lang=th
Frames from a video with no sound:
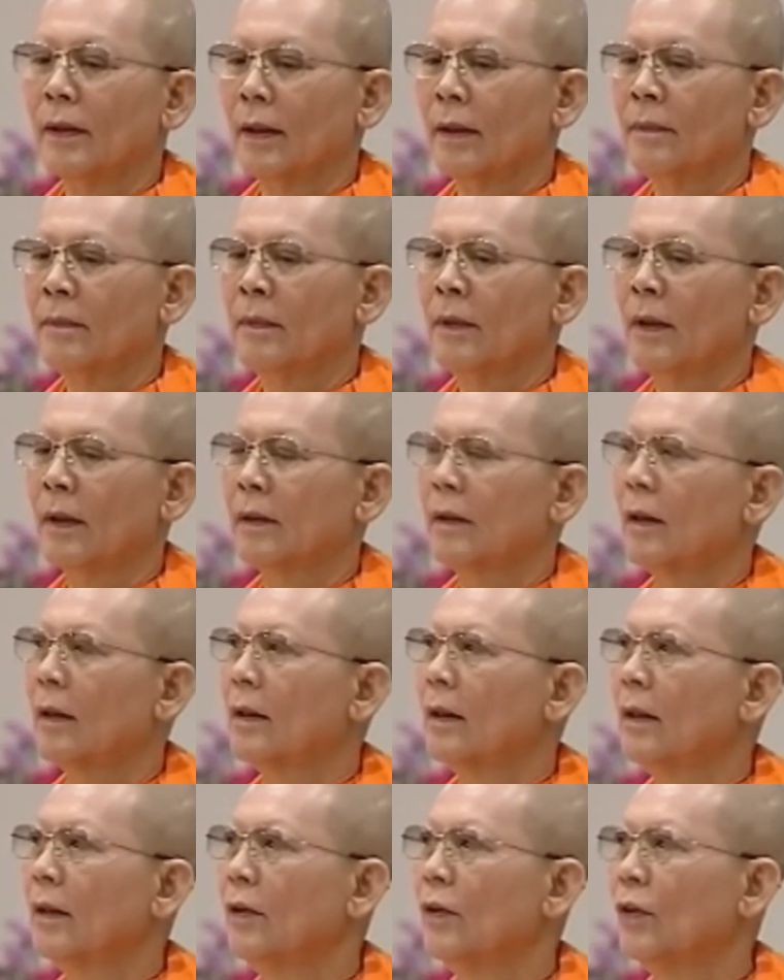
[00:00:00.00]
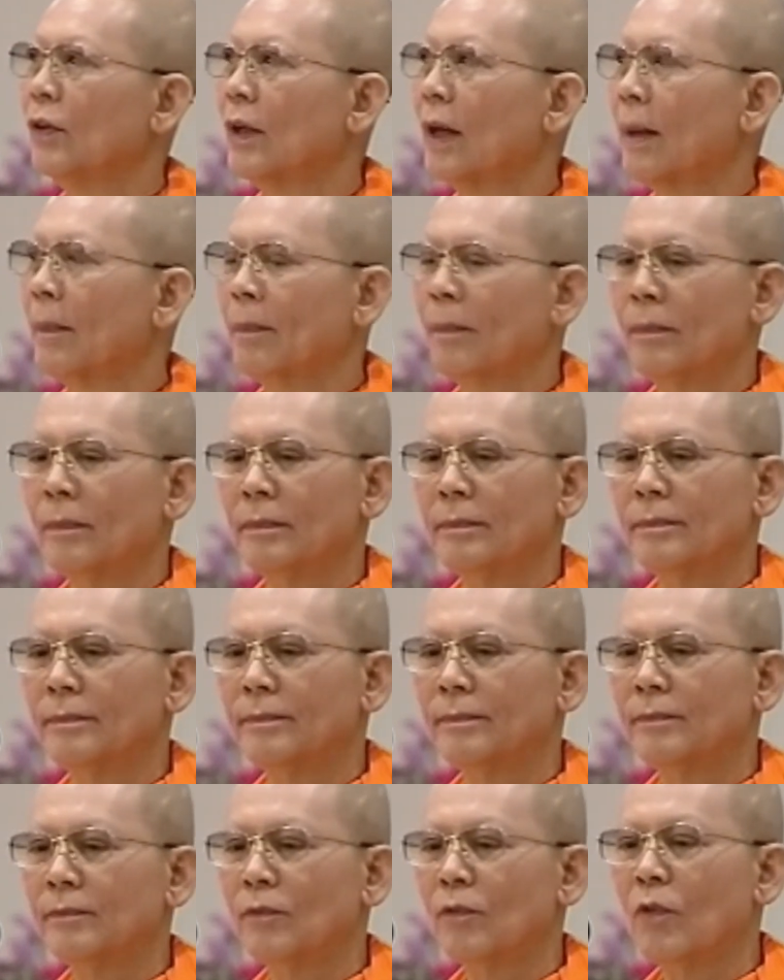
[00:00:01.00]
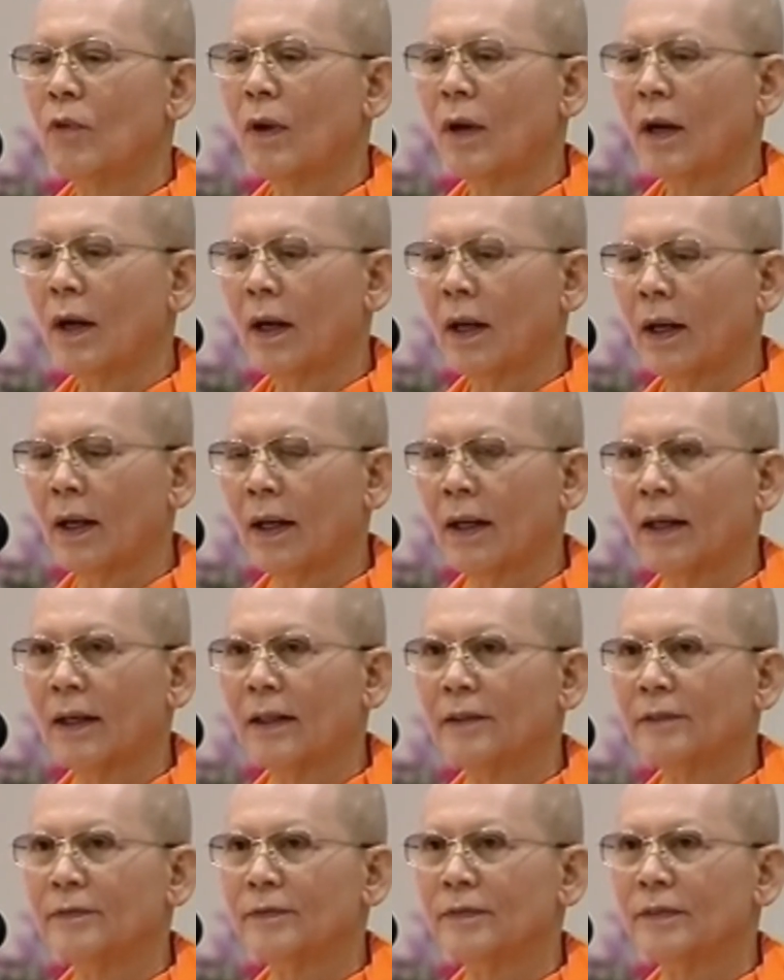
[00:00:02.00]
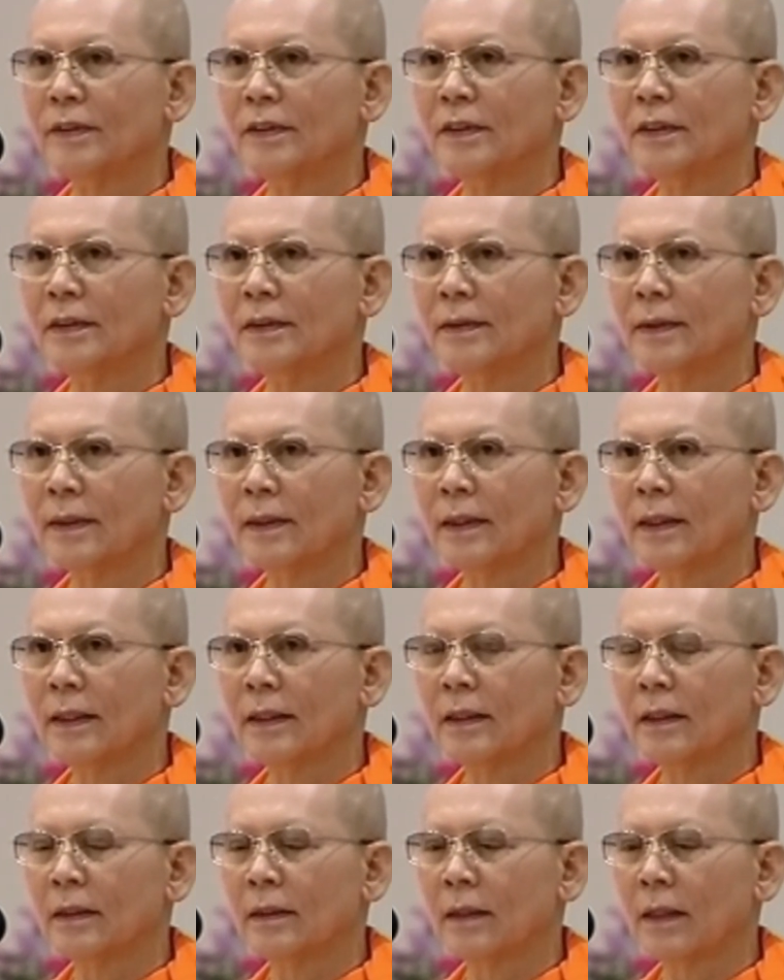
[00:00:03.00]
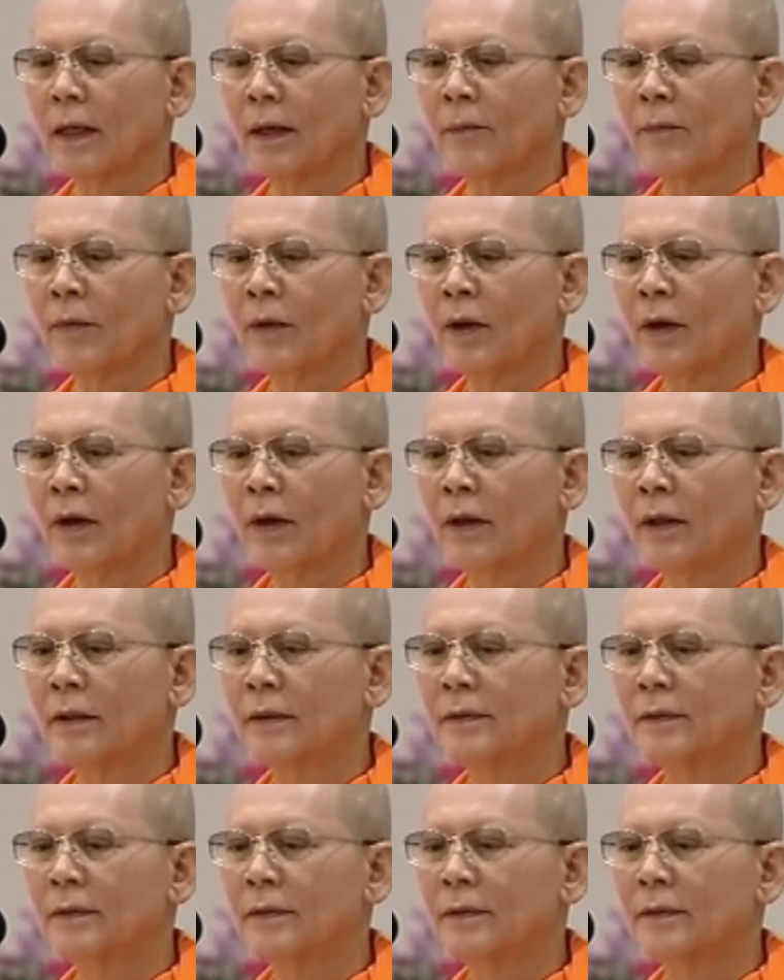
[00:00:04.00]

ทั้งหมดก็ขึ้นอยู่กับว่า นี่นักเรียนตั้งจำนะ